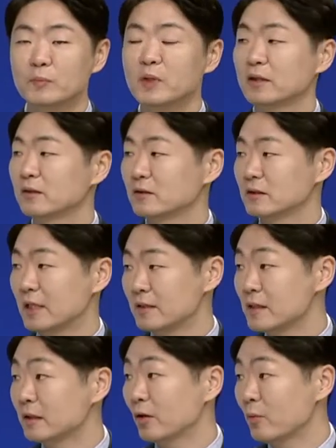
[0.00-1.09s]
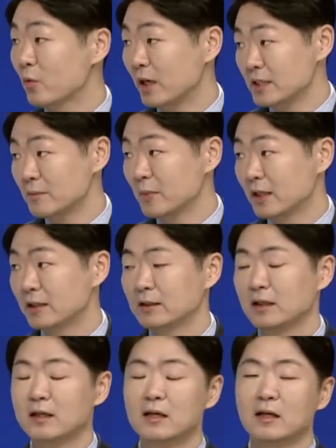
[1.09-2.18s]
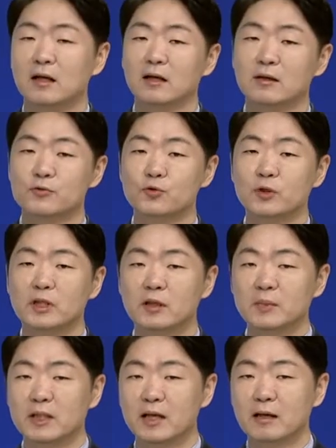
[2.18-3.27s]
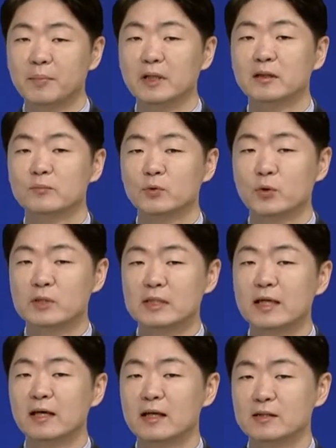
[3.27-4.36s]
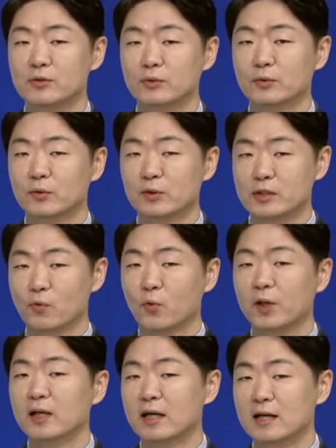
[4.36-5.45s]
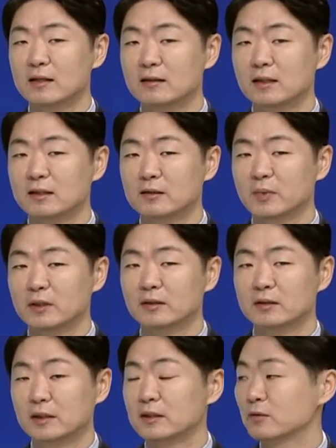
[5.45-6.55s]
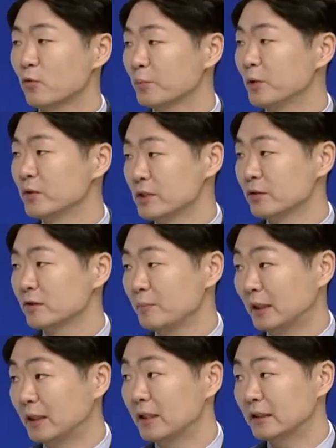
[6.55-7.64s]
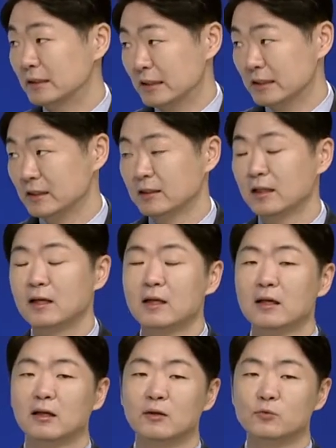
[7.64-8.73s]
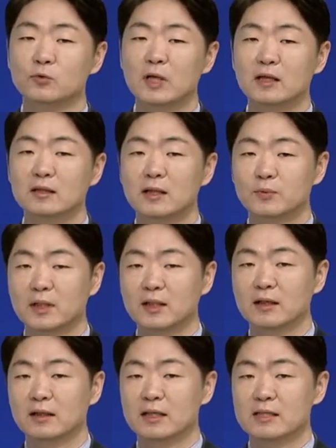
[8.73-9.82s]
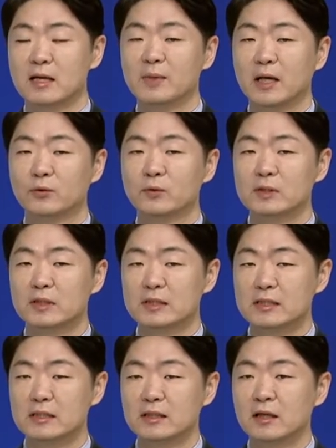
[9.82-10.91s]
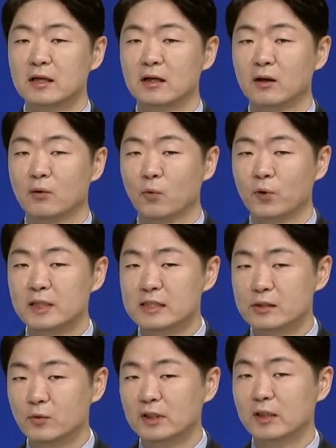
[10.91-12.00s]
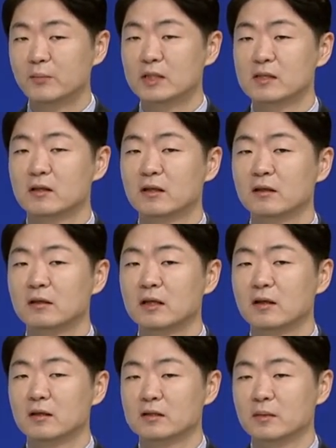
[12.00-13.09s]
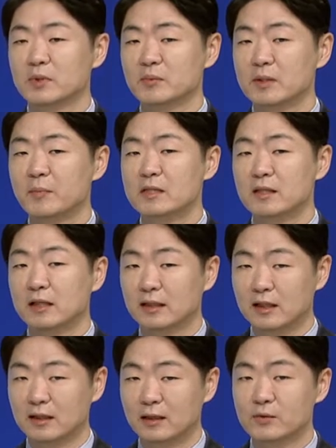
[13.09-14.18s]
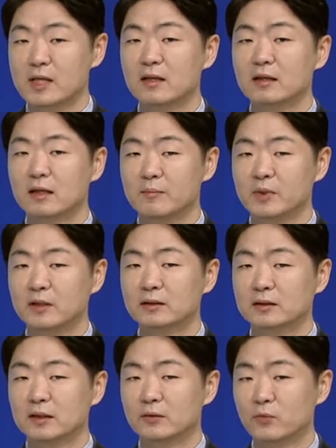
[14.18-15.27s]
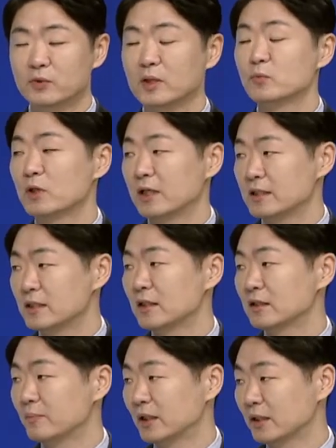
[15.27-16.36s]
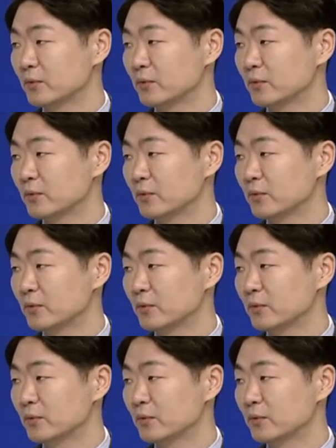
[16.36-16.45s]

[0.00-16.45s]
쉬면 자연스럽게 회복하지만 어, 중이염이나 폐렴으로 진행할 정도로 계속 오래 갈 것 같으면 그때는 꼭 병원 치료를 받아야 하듯이 어, 우울하거나 불안하거나 잠이 안 오는 것이 어, 오래 지속이 되면서 어, 점점 심해져 간다라고 생각을 하면 그때는 꼭 전문가의 진단을